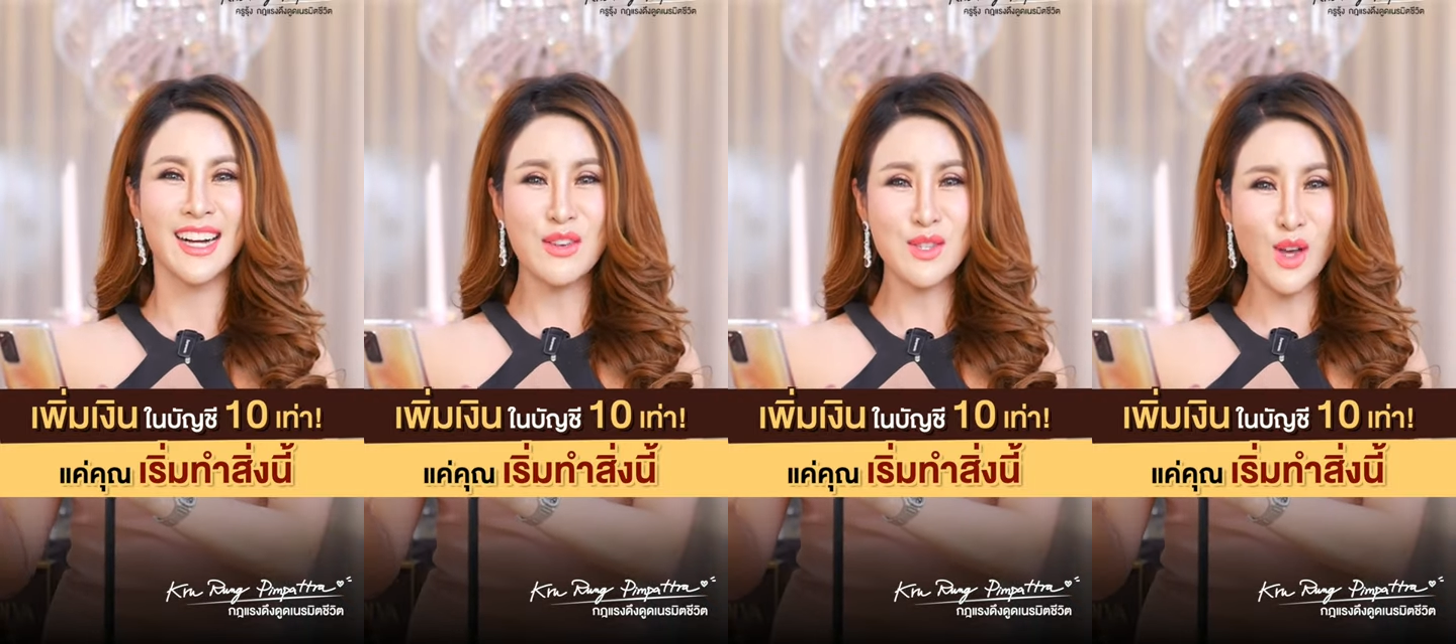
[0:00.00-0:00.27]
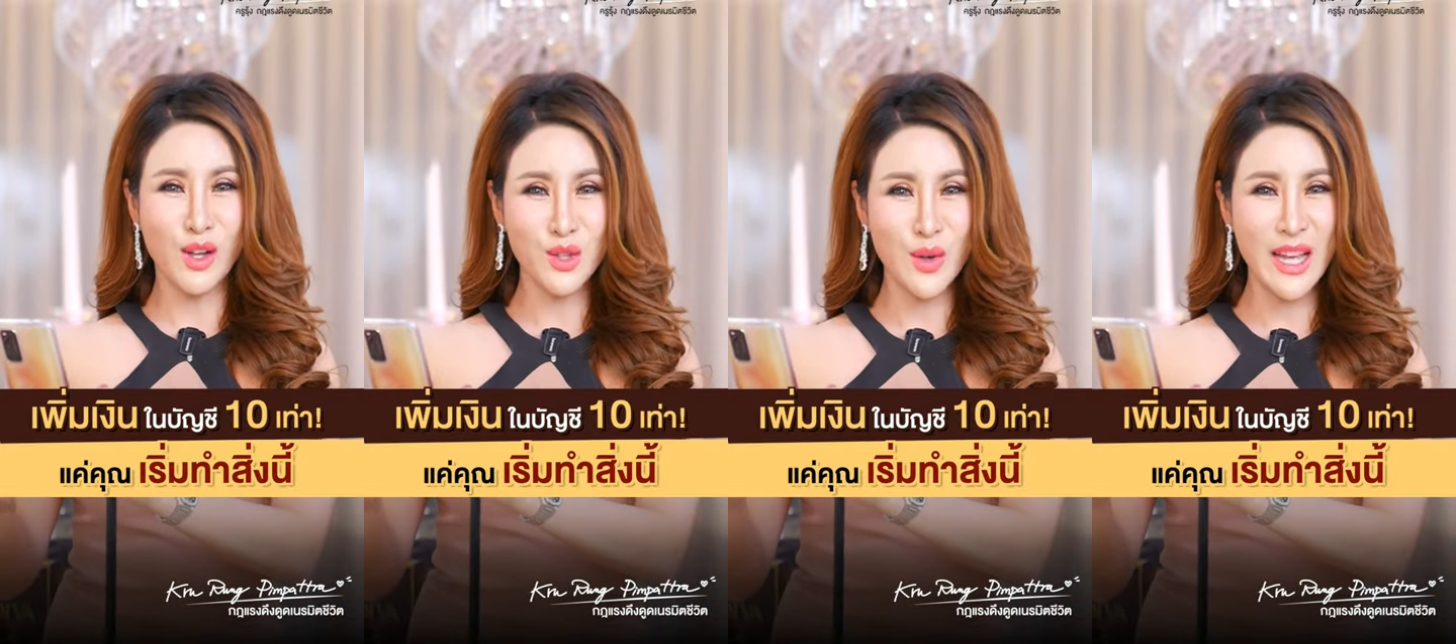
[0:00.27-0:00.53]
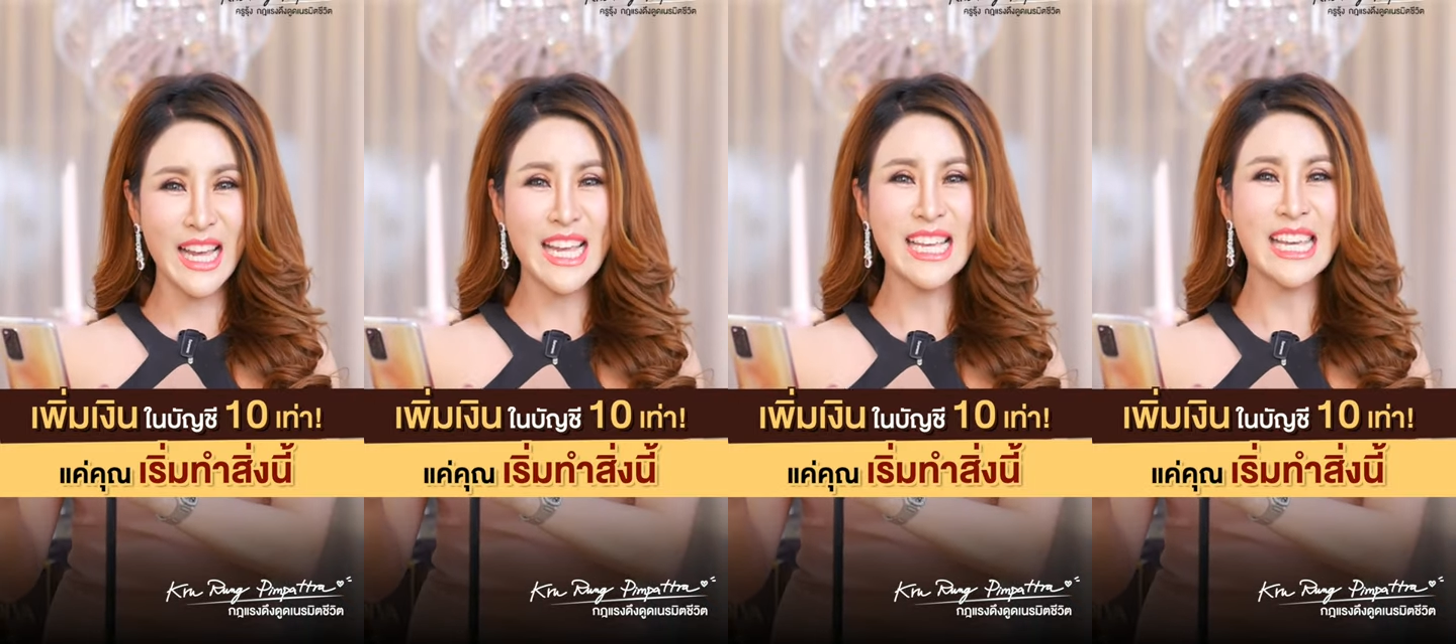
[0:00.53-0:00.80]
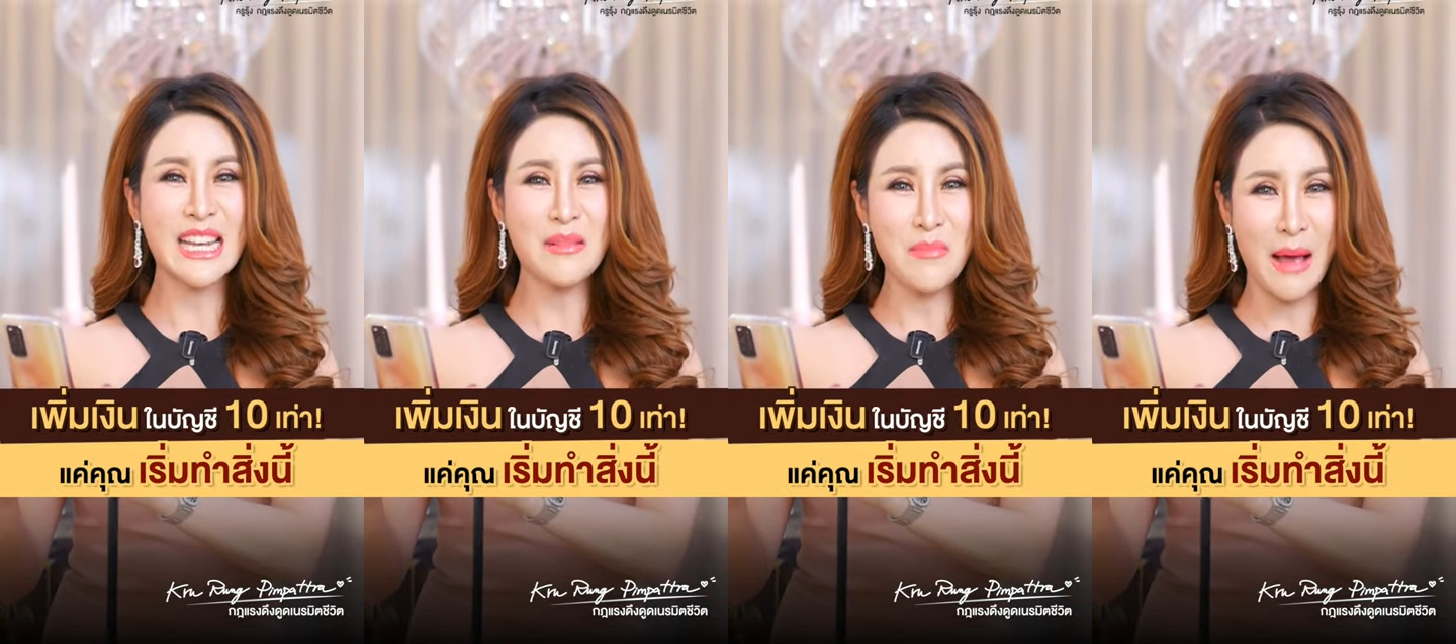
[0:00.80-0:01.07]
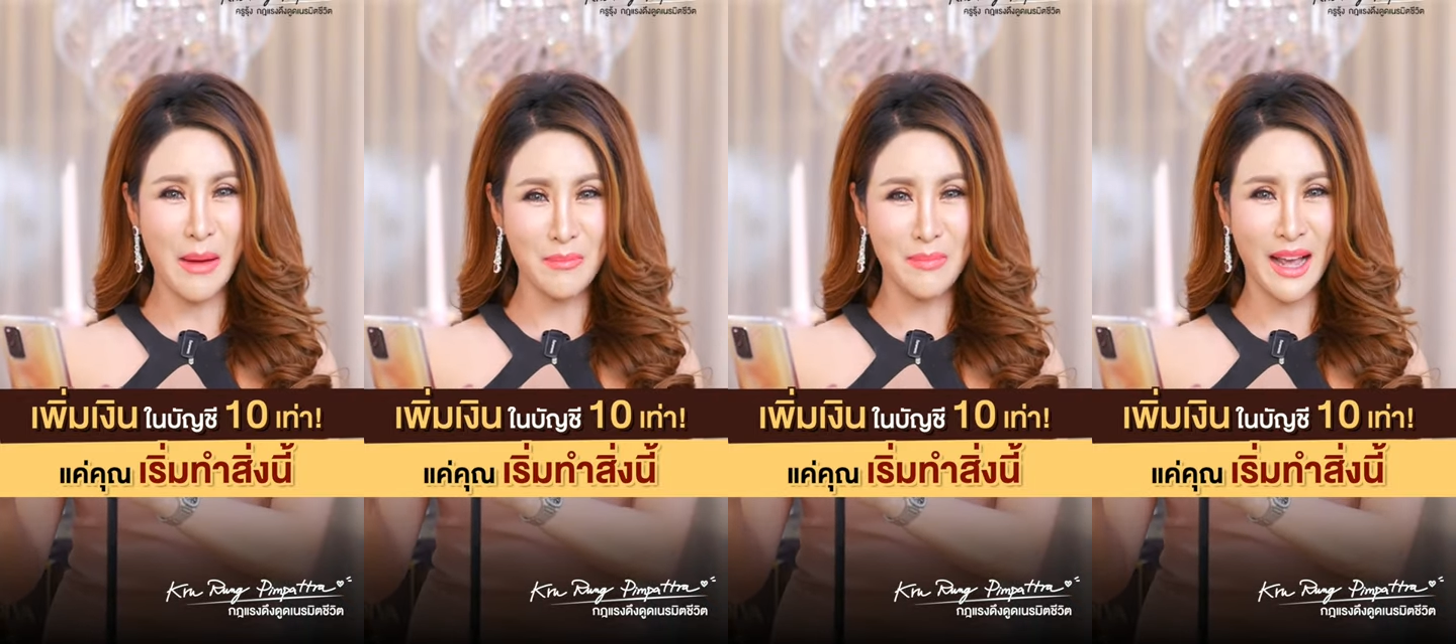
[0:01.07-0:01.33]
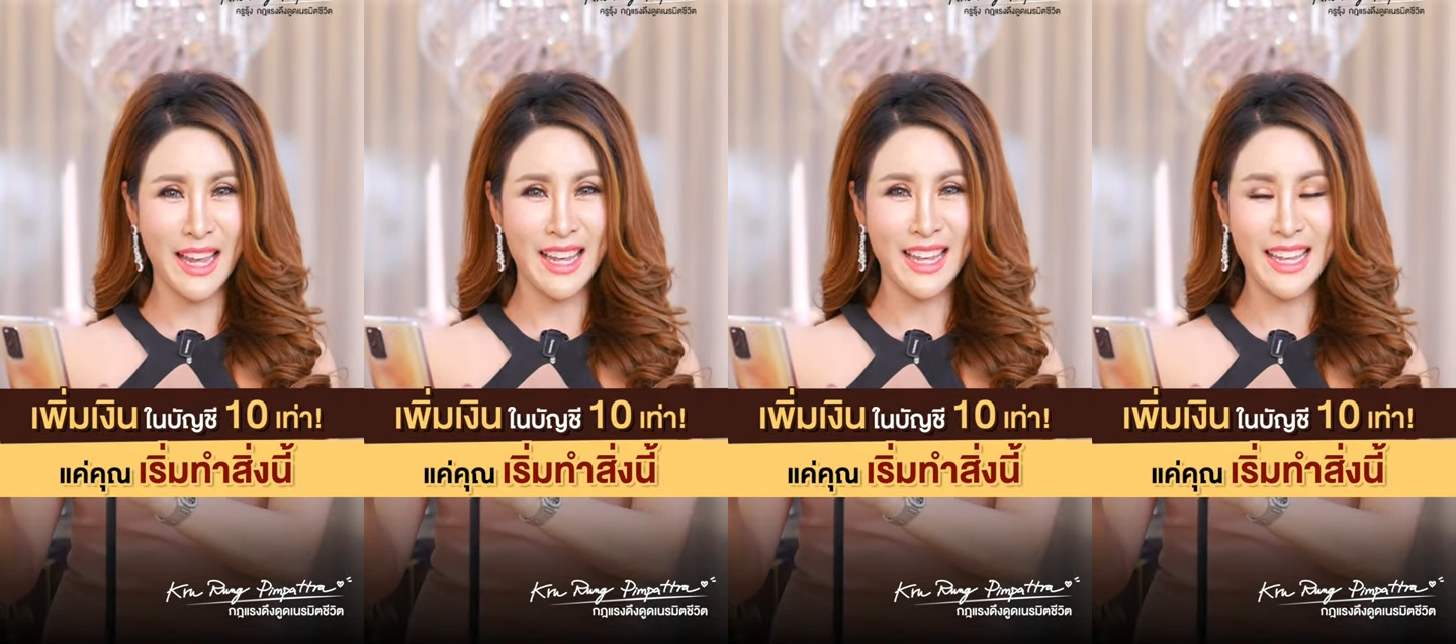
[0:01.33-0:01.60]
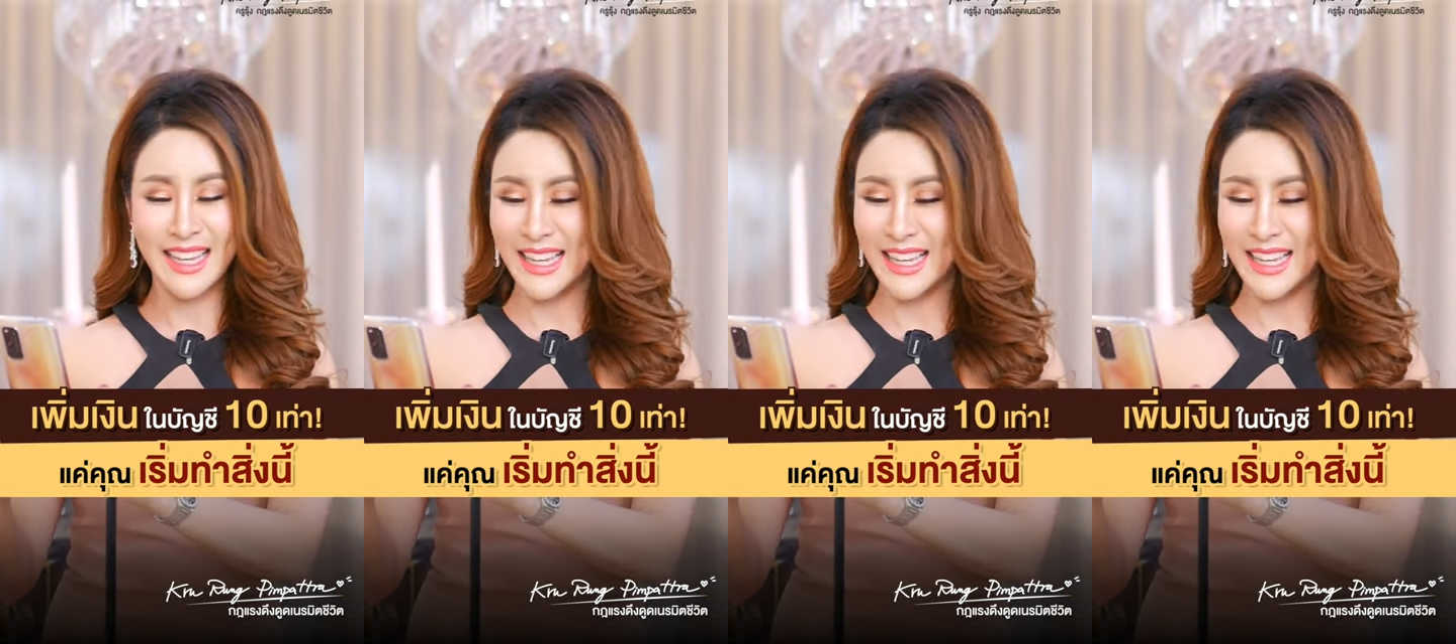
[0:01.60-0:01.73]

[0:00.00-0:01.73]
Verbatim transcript: เราสอนตัวเองให้คิดแบบใหม่